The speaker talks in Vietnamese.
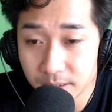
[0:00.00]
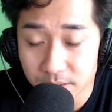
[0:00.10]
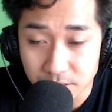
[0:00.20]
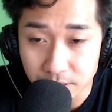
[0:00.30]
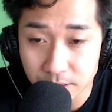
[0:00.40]

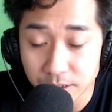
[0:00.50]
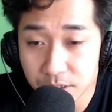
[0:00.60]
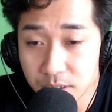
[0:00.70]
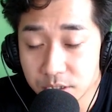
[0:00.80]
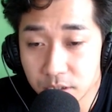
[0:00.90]
trong vũ
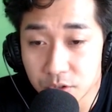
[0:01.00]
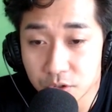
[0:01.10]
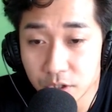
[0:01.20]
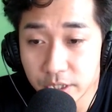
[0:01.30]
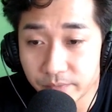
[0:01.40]
hội do công
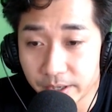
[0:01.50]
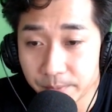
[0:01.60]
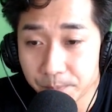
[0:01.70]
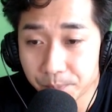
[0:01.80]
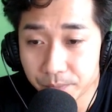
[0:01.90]
tước Negan
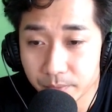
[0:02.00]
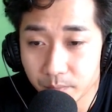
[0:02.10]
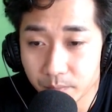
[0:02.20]
tổ chức,